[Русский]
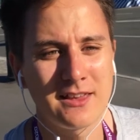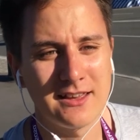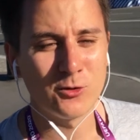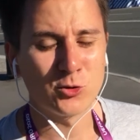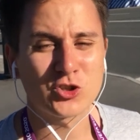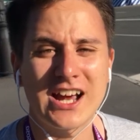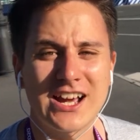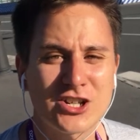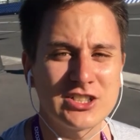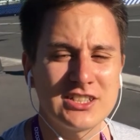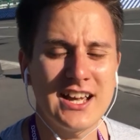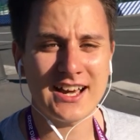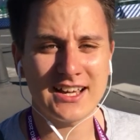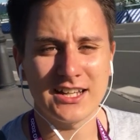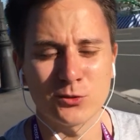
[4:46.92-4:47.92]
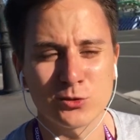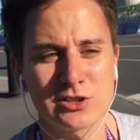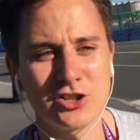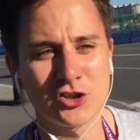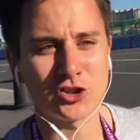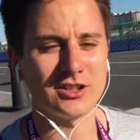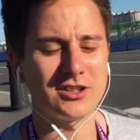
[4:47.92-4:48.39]
уже ожидая
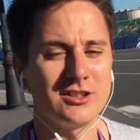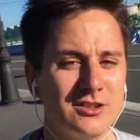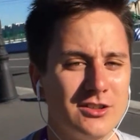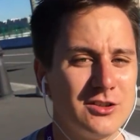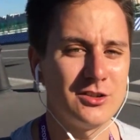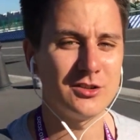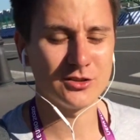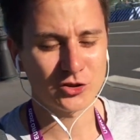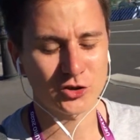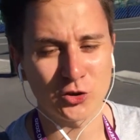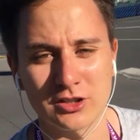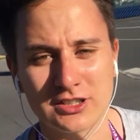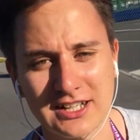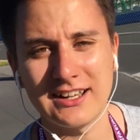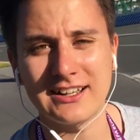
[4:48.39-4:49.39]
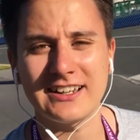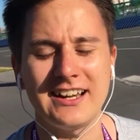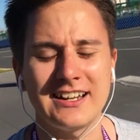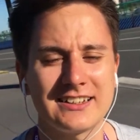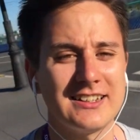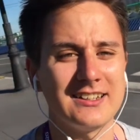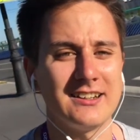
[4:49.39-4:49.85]
услышать что-то
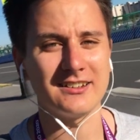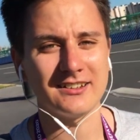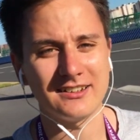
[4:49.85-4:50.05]
конкретное.